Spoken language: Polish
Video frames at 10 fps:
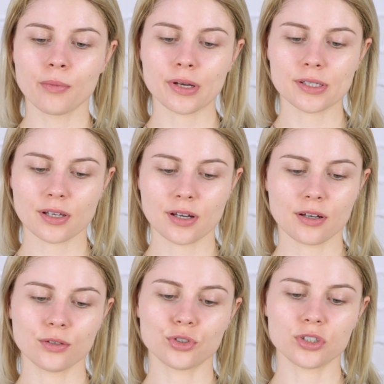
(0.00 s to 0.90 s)

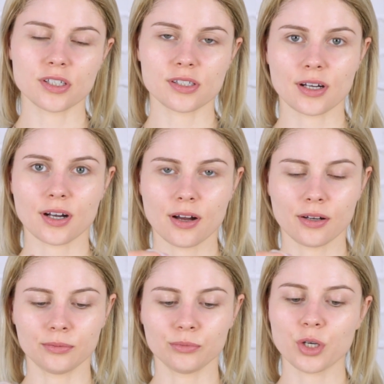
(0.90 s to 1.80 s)
Maska już nie jest
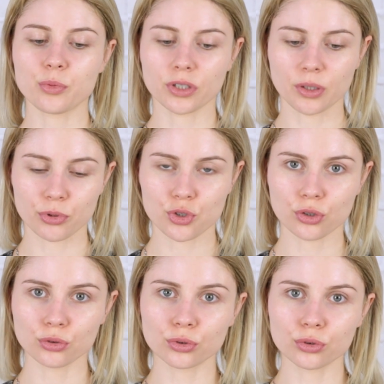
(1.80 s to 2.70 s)
taka, jak była na
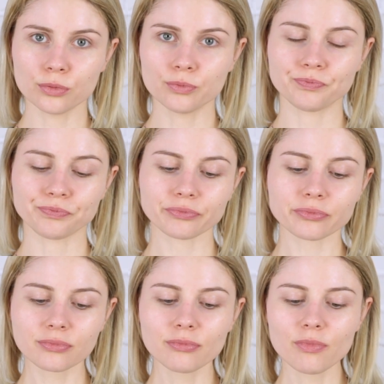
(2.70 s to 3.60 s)
początku.
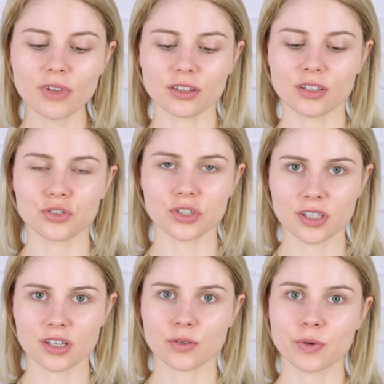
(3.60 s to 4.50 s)
Te
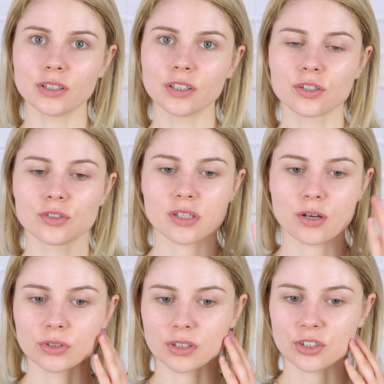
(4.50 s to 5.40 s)
wszystkie składniki zostały na